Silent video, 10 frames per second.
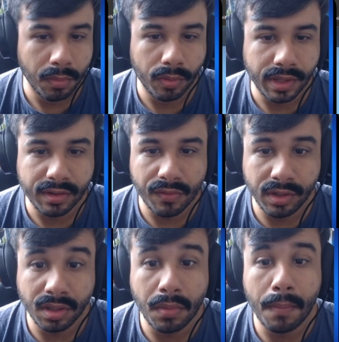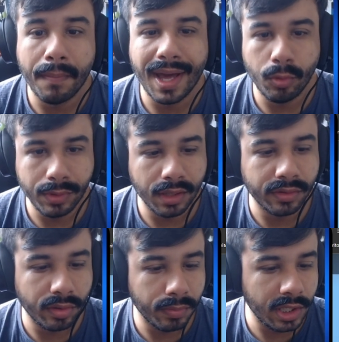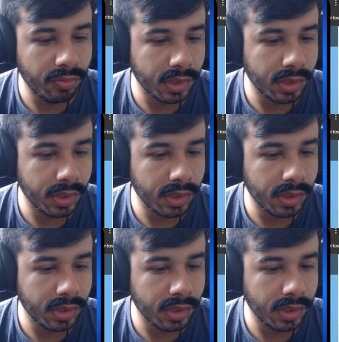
Bom, dessa vez é uma manutenção mesmo,